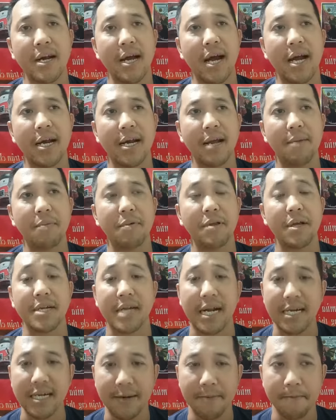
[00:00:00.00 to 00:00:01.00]
để anh em có thể
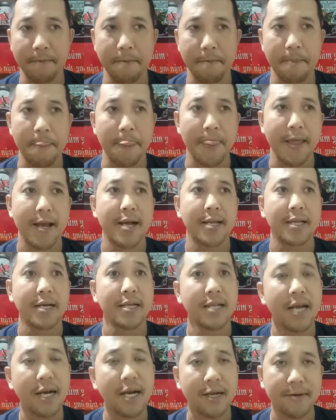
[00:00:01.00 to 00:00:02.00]
tránh nào.
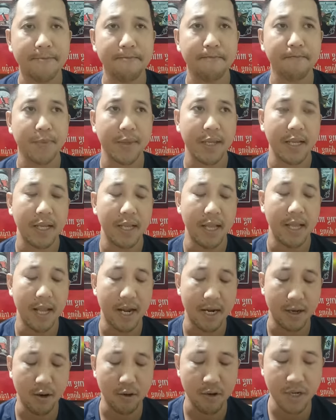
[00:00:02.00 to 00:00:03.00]
Thứ nhất
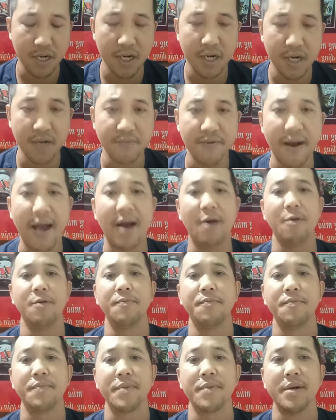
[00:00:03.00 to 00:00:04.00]
là nó rơi vào
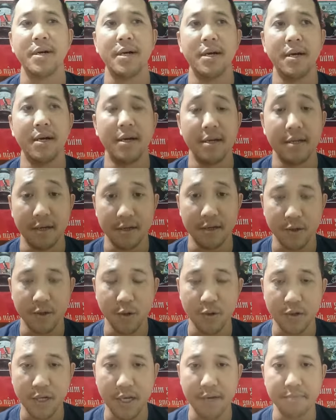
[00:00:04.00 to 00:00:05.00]
những
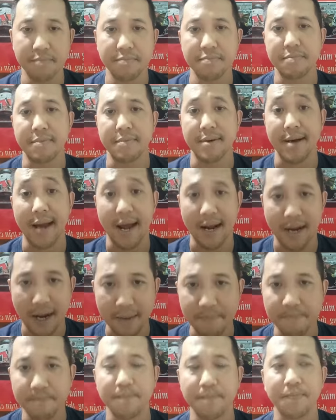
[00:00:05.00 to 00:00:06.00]
chú chim đẳng
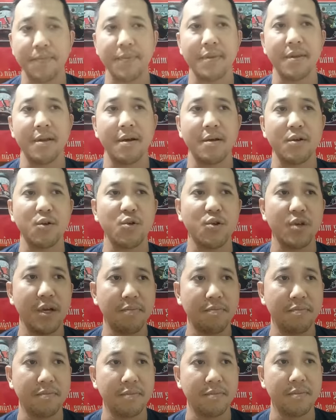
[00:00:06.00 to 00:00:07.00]
cấp, những chú
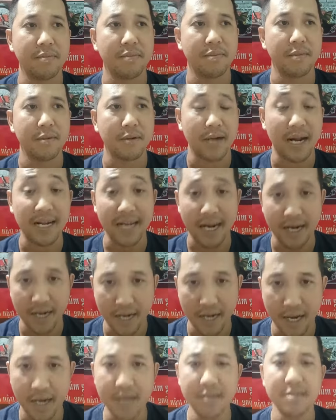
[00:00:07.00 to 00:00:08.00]
chim đánh dạy
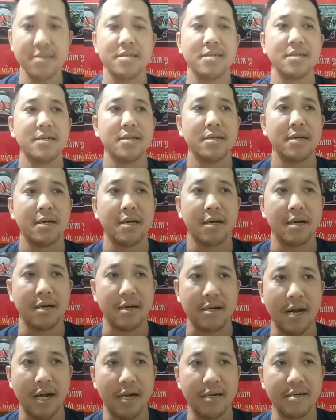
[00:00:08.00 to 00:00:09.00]
lớn,
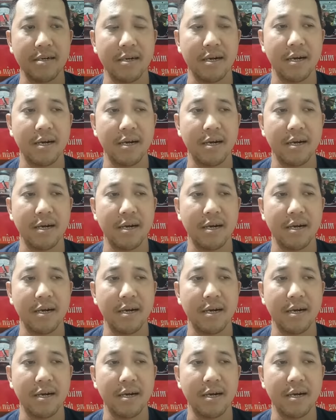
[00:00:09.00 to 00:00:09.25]
đánh